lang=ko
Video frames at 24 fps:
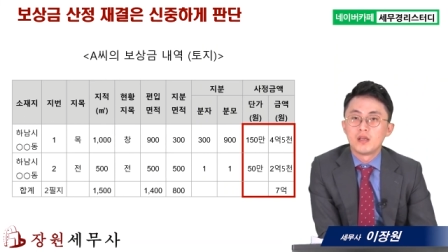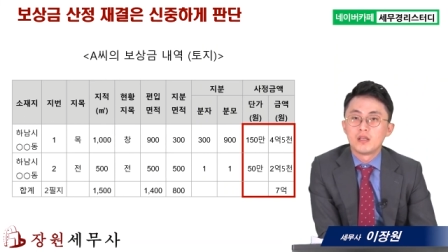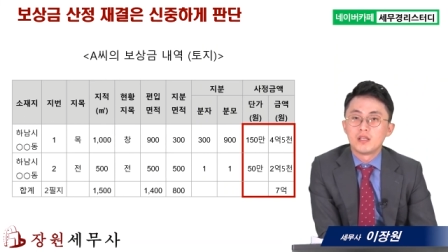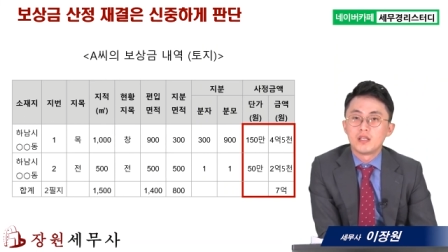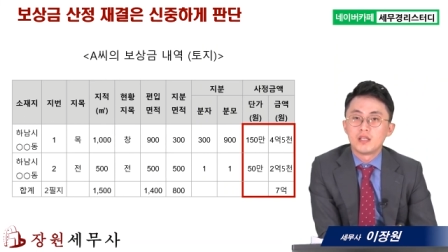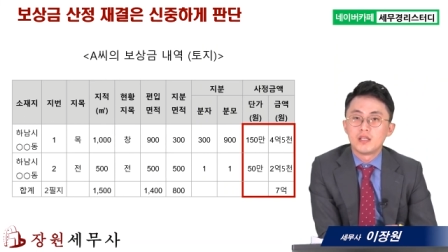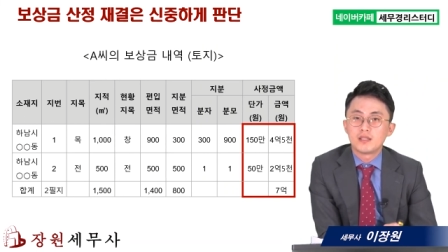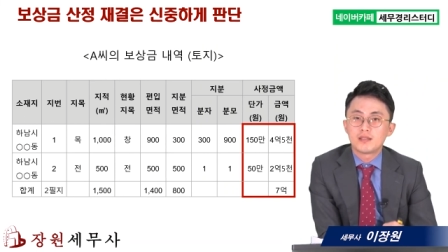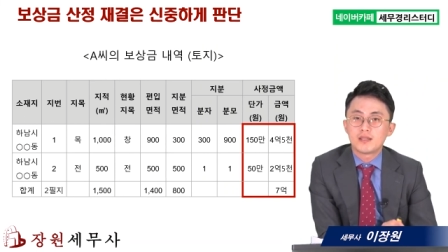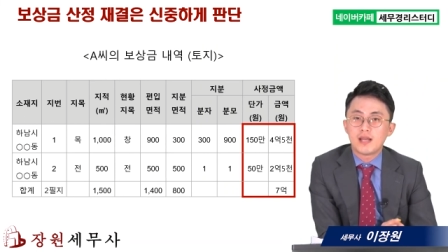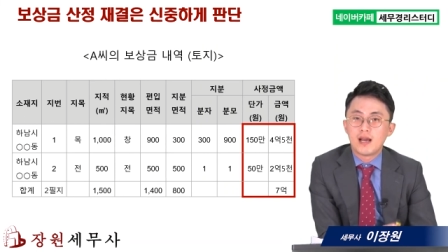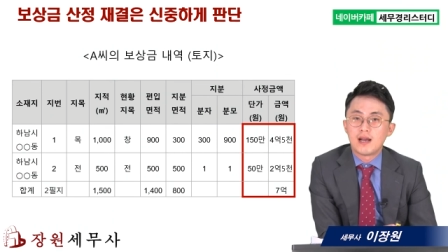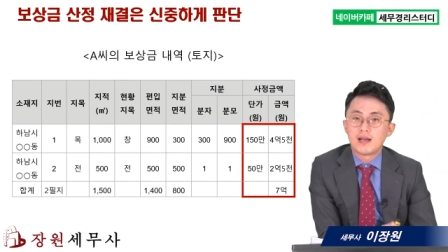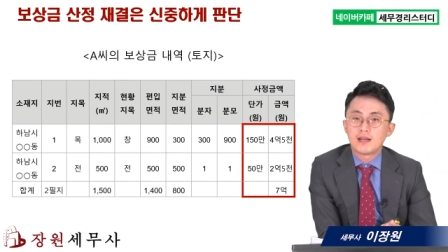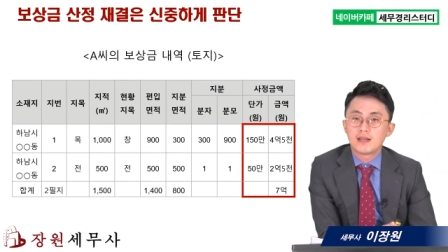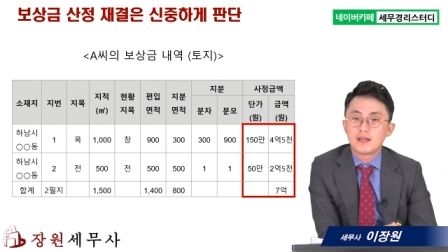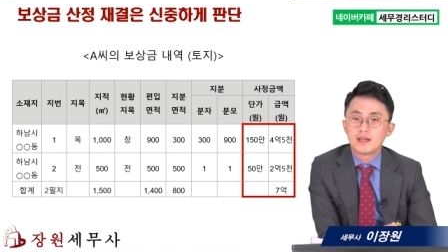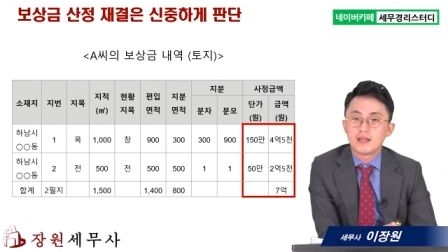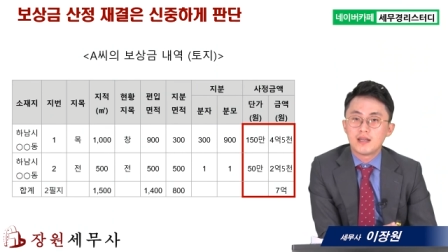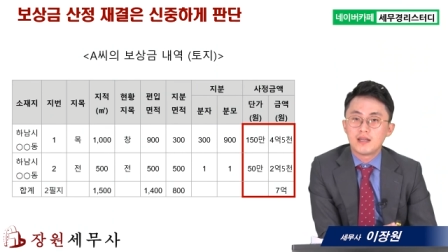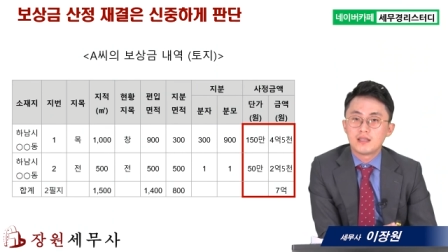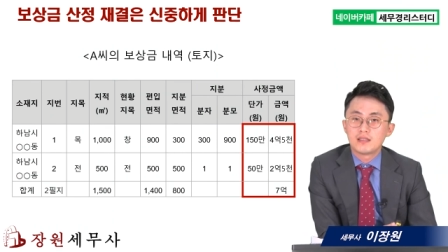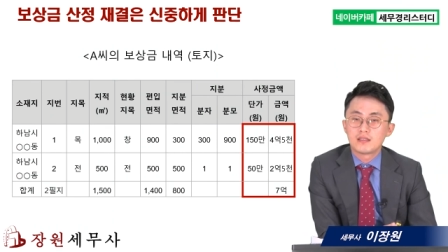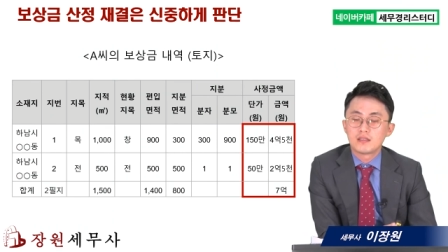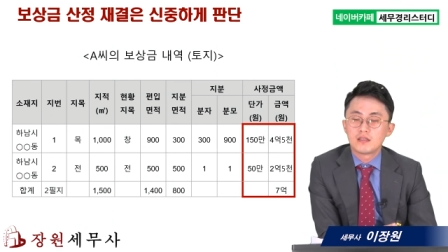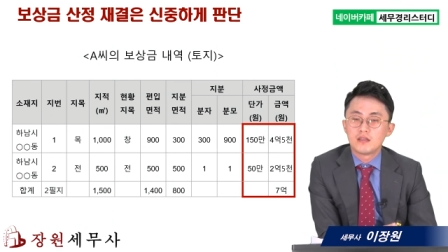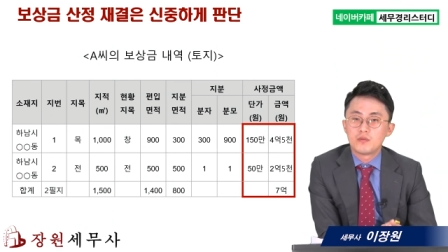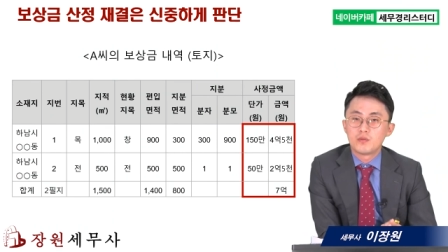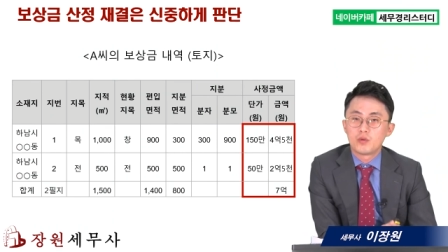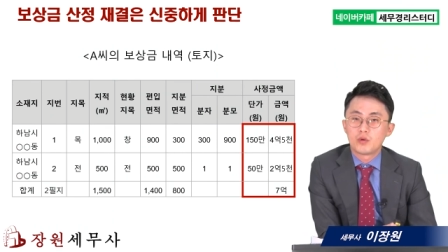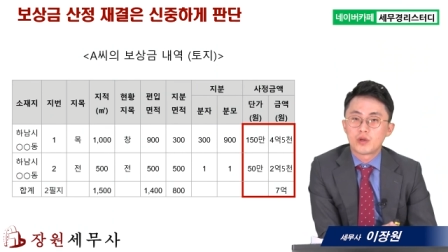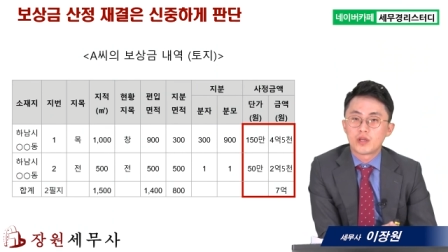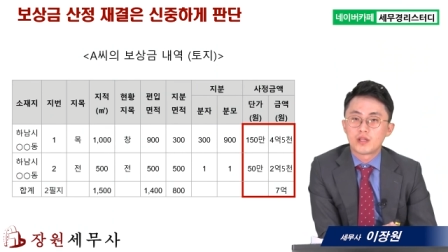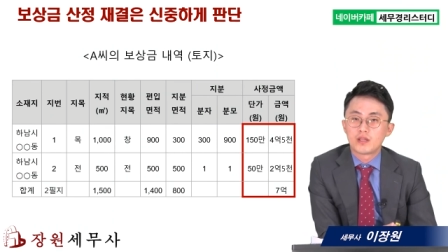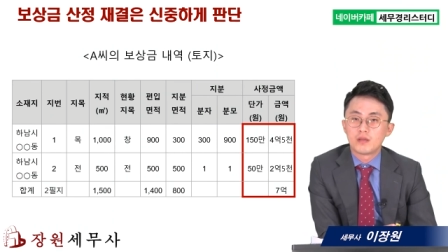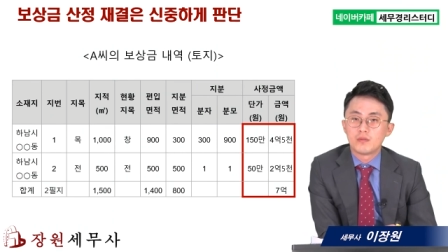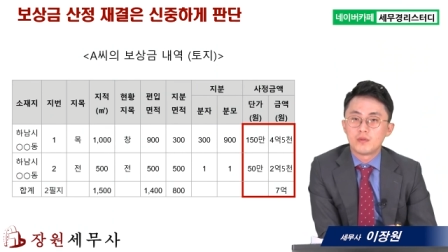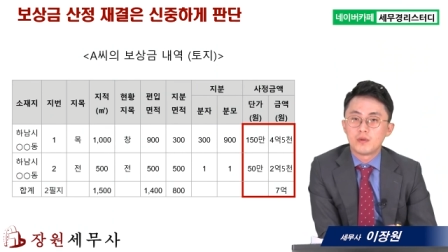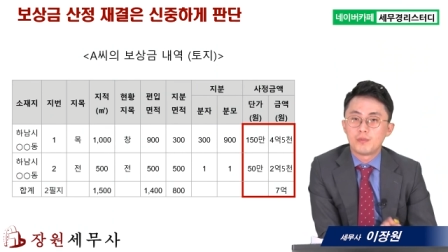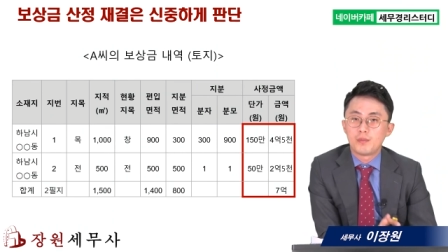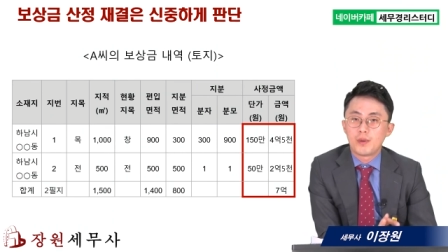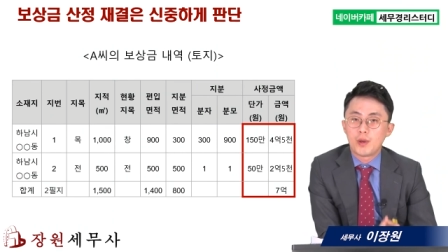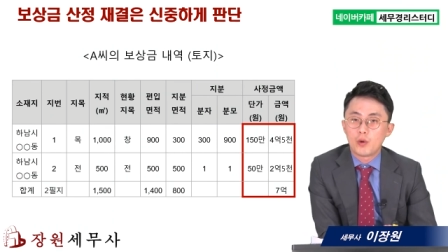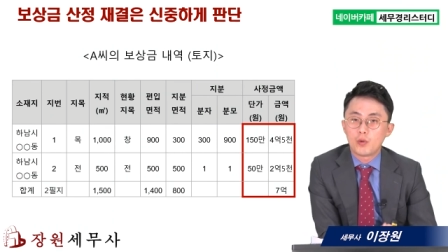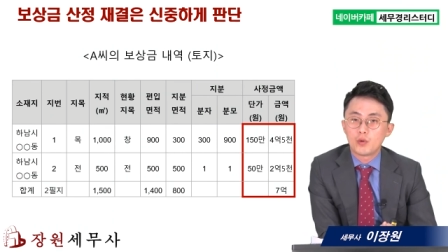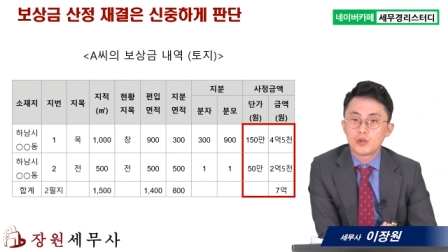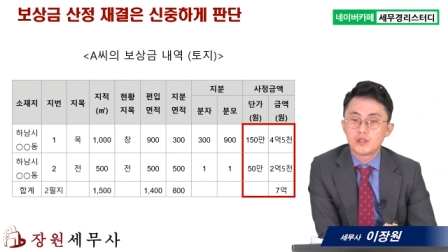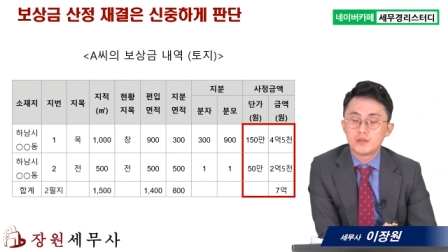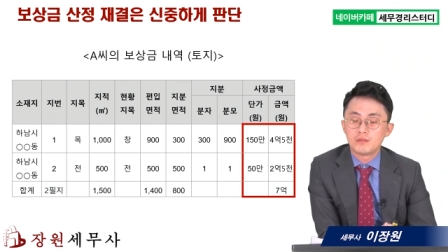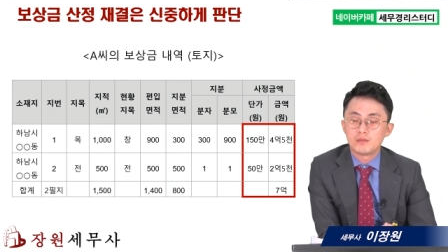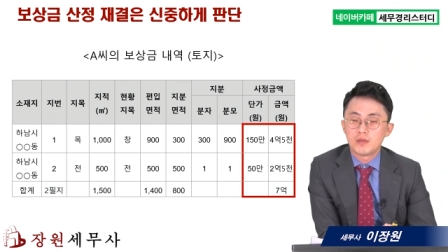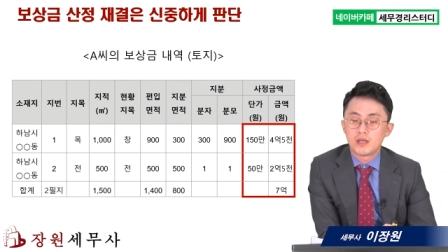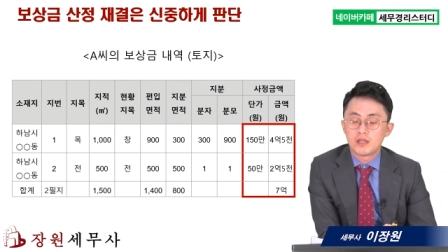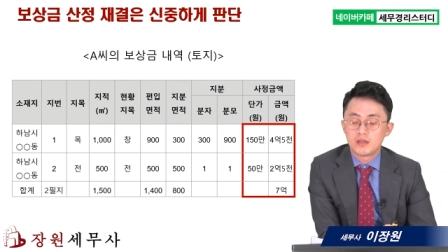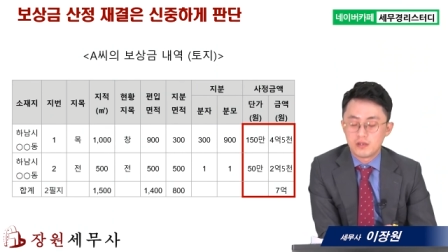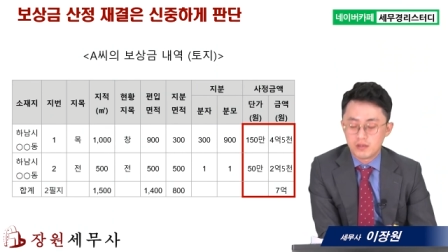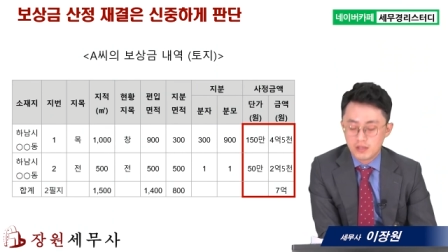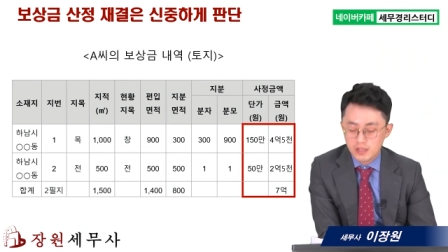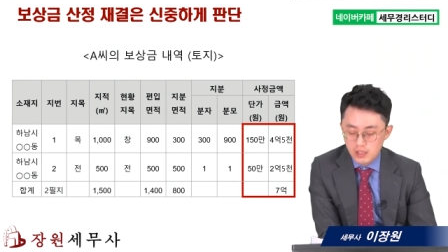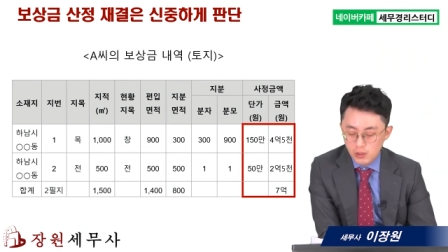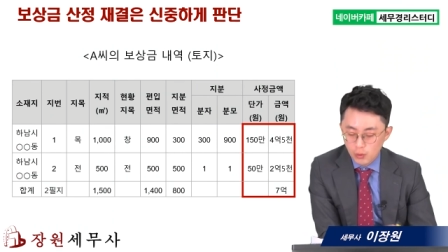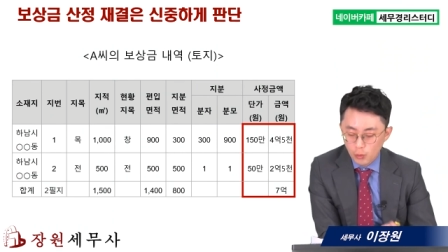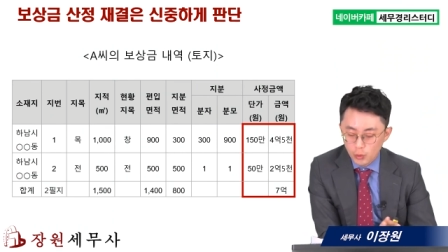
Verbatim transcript: 이 단가라는 걸 보게 되면 150만 원과